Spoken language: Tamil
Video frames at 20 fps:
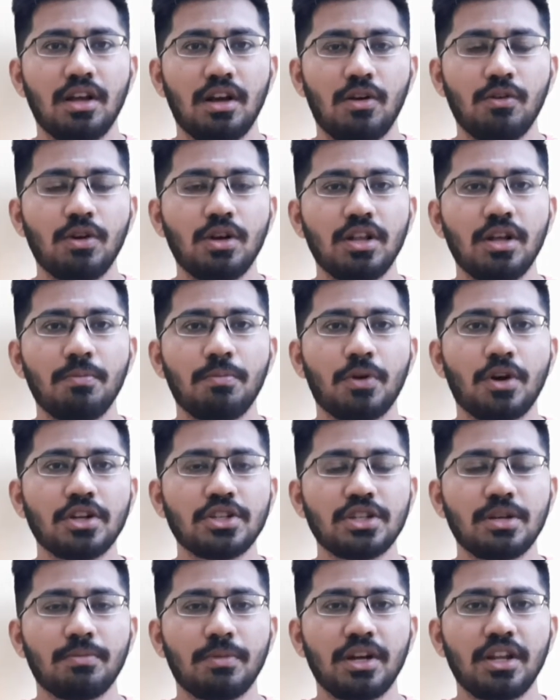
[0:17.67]
அவங்க தான்
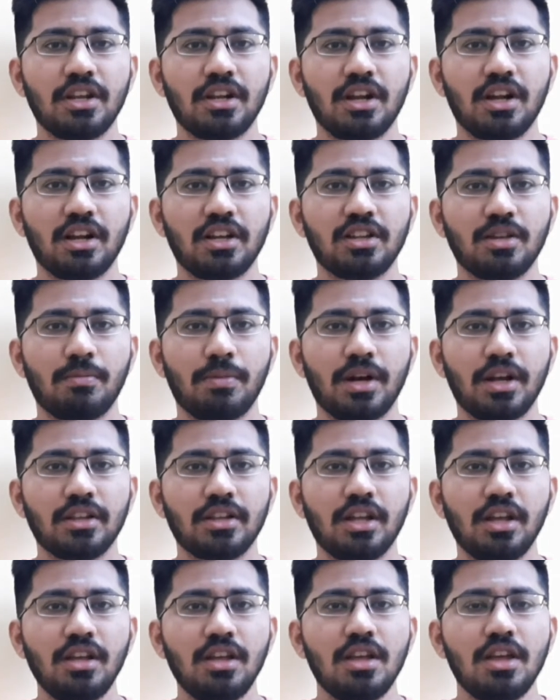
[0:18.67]
ப்ரொடக்ஷன் பண்ணியிருக்காங்க இந்த
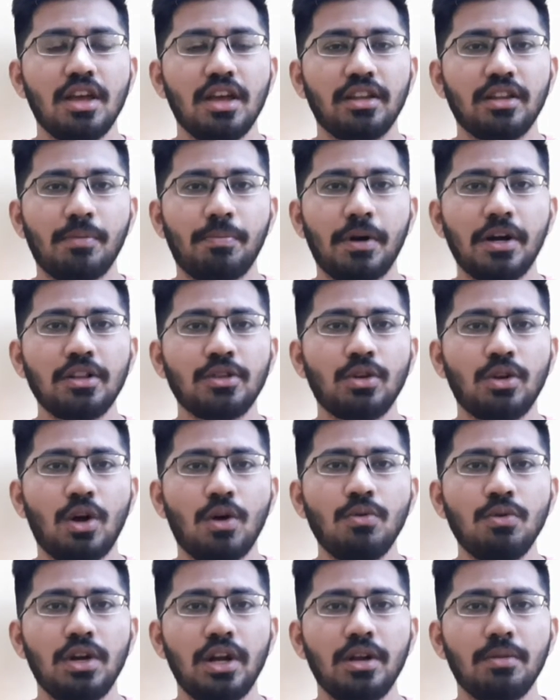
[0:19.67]
படத்தை இந்த படத்தோட
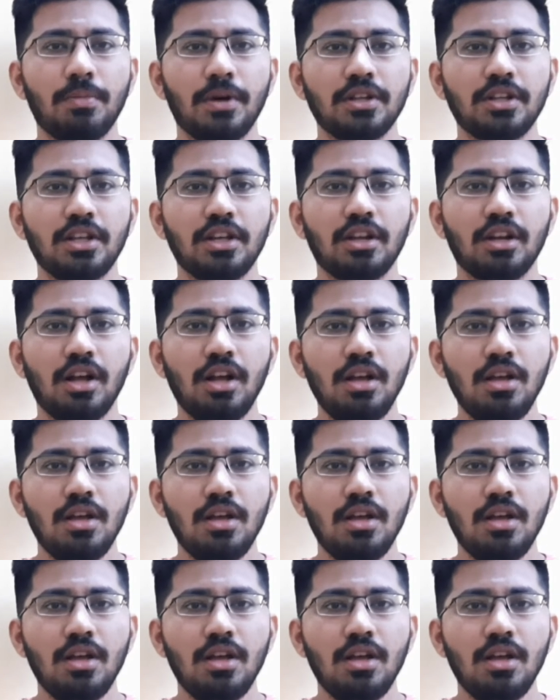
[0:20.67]
அவுட்லைன் பார்த்தீங்கன்னா